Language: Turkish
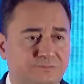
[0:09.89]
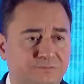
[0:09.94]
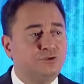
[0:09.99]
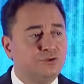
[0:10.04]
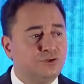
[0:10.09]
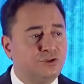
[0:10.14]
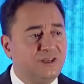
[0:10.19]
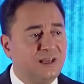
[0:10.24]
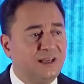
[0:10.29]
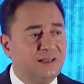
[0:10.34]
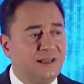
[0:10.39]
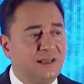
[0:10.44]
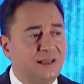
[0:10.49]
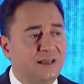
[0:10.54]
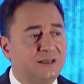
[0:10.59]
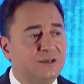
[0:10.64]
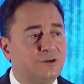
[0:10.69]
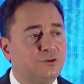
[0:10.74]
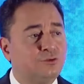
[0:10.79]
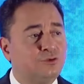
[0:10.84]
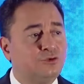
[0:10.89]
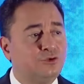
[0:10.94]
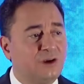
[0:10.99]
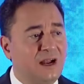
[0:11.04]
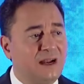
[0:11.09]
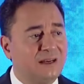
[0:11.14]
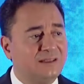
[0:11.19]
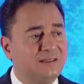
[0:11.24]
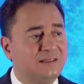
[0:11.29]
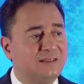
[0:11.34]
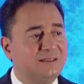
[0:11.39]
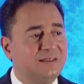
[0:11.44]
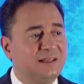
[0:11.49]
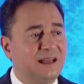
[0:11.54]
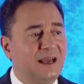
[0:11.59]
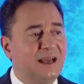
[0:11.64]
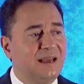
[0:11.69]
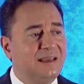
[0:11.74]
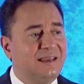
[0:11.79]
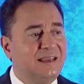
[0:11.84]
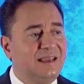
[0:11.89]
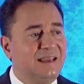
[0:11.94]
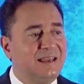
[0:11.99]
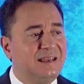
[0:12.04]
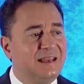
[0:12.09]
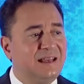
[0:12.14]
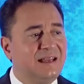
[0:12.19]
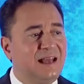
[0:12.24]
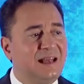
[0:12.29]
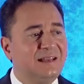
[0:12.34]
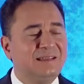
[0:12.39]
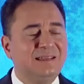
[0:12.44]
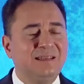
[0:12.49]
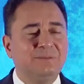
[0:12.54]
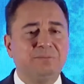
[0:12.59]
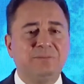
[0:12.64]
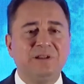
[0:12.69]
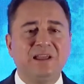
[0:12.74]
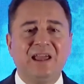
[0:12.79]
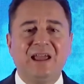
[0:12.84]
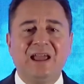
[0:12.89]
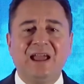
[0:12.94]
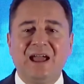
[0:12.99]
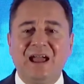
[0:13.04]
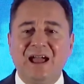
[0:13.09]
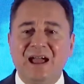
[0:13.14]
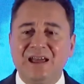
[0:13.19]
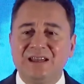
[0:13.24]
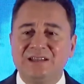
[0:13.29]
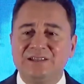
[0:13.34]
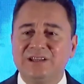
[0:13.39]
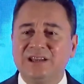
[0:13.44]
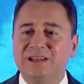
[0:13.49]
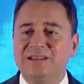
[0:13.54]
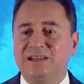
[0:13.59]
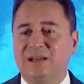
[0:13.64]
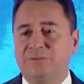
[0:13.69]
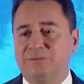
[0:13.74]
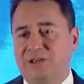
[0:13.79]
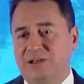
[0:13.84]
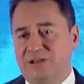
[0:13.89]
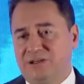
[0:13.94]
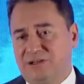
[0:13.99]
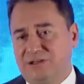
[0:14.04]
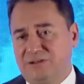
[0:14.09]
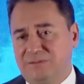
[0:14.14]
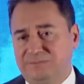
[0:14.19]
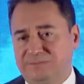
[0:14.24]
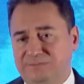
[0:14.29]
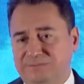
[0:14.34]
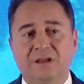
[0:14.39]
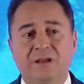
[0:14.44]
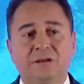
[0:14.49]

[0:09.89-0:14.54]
Türkiye'de kur arttığında iğneden ipliğe her şeye zam girir.